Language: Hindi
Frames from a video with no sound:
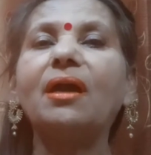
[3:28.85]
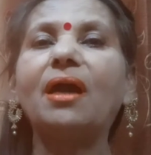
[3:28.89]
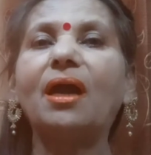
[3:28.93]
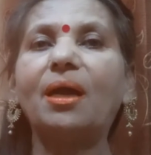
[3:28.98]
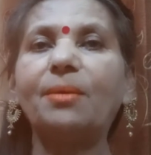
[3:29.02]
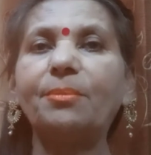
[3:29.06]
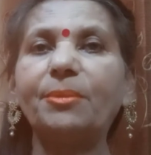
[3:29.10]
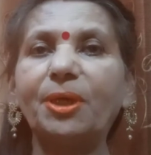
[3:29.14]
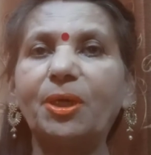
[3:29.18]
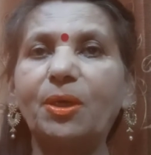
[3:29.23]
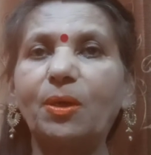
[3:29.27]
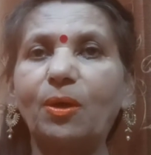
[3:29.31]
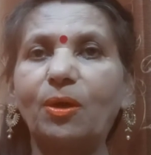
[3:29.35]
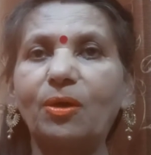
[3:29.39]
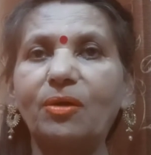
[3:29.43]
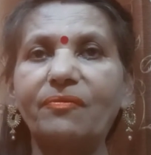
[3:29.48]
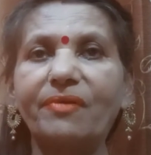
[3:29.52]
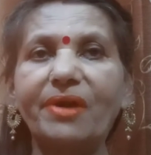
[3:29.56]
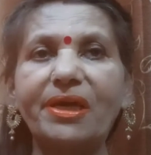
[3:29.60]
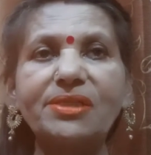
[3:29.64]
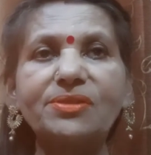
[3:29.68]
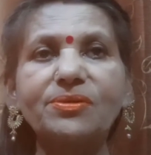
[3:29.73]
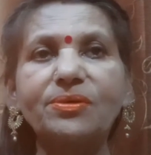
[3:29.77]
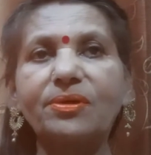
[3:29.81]
हमें
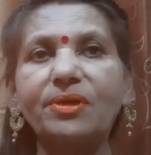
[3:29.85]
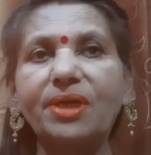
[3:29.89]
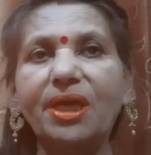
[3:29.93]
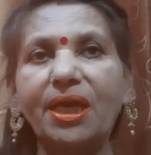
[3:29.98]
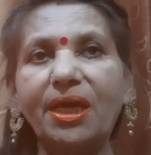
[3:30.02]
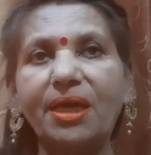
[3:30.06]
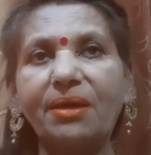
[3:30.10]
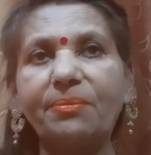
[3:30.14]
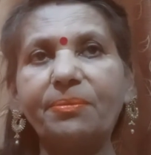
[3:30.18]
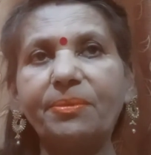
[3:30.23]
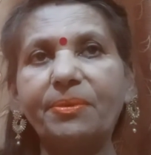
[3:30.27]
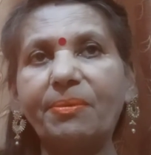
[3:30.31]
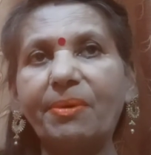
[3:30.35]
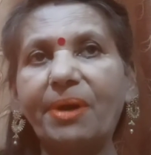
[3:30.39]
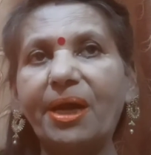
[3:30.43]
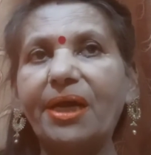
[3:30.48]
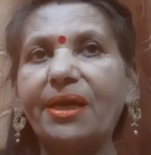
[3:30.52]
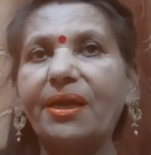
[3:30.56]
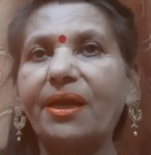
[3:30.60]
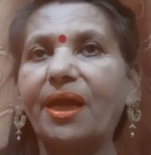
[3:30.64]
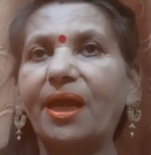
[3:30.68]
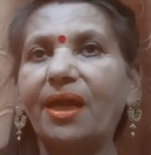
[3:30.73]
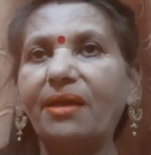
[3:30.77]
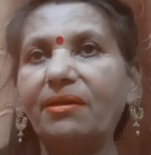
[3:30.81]
क्लॉकवाइज और एक
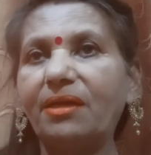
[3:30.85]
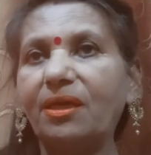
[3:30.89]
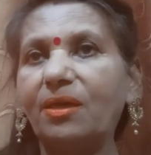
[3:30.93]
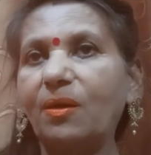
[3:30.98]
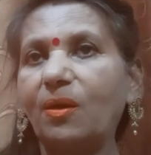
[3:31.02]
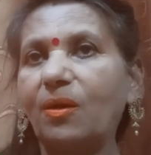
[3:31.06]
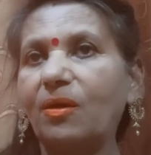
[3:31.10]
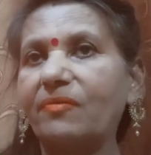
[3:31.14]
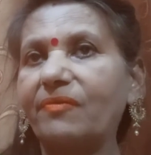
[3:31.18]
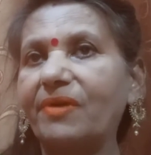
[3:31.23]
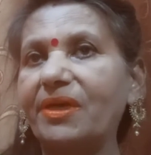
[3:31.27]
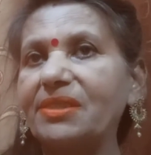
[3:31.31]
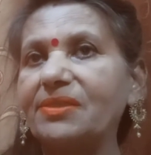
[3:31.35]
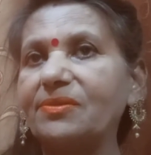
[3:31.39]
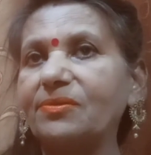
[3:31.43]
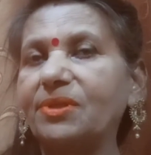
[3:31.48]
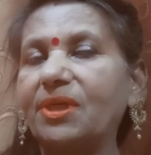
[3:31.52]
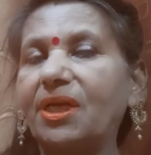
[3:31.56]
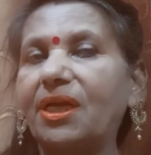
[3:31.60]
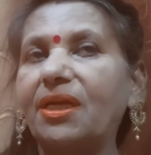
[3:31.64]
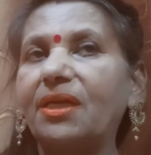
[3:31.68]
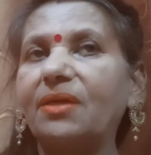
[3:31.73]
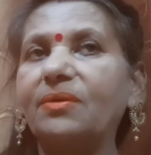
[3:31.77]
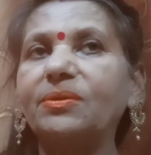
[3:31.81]
बार एंटी क्लॉकवाइज
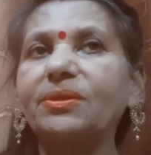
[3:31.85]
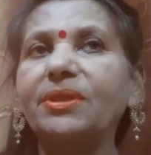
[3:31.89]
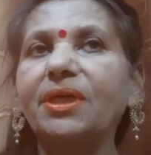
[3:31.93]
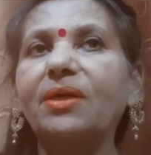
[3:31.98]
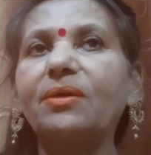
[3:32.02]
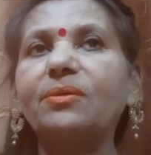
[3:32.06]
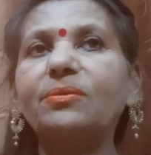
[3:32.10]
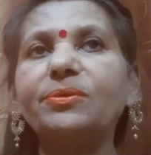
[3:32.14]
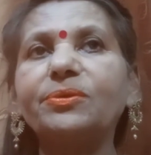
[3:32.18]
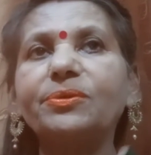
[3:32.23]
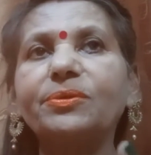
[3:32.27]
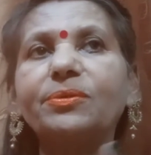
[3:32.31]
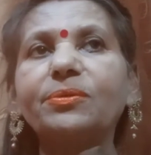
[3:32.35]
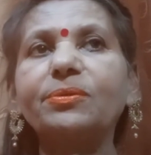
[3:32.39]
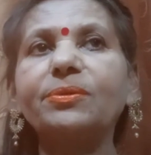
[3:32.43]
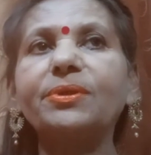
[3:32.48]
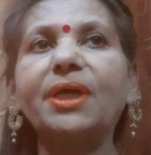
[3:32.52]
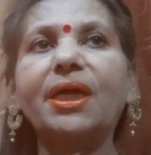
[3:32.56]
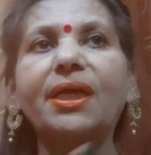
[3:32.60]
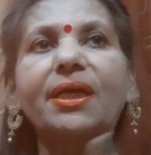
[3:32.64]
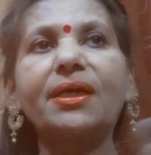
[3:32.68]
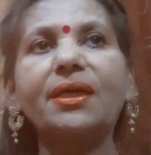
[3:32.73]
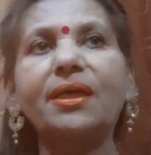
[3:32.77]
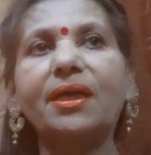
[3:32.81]
उतारना होता है और उसको
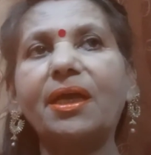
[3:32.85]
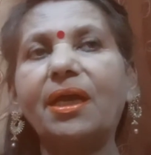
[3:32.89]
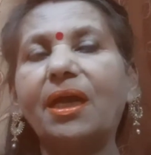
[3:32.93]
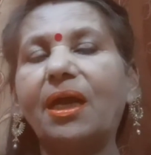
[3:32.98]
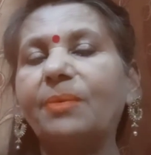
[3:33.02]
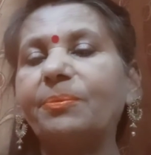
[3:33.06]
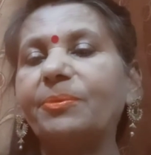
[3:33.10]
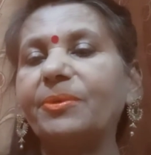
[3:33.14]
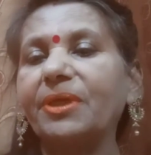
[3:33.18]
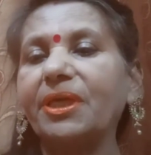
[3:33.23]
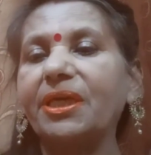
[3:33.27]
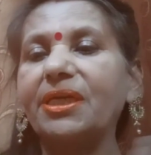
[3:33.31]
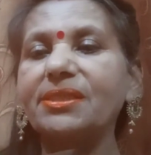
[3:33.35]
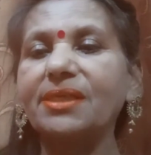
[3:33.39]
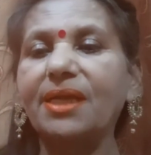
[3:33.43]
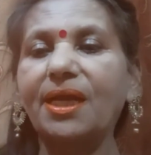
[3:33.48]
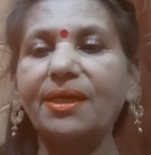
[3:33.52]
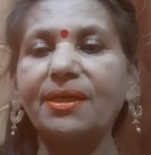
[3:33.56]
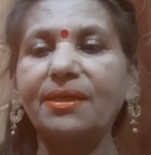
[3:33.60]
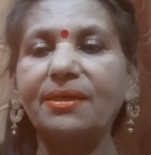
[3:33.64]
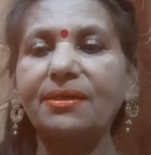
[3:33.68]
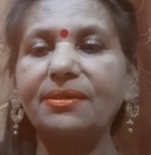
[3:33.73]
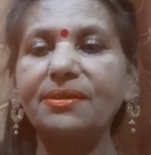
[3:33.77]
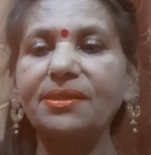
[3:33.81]
उतार करके आप उनके
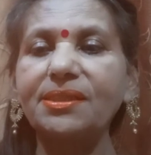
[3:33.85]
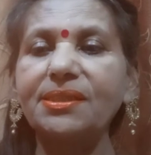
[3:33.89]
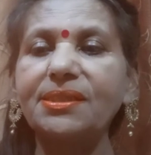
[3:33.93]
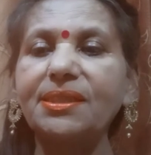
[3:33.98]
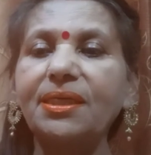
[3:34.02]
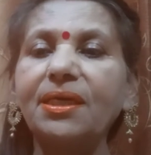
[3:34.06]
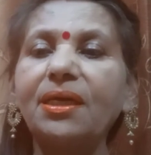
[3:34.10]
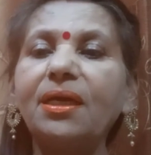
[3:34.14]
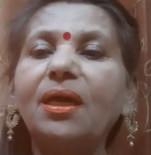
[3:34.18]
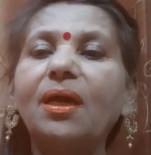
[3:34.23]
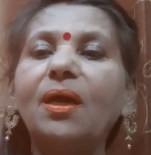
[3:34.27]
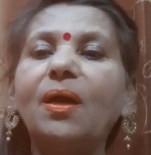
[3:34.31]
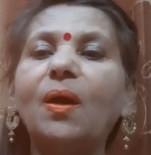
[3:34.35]
सिराने रख दीजिए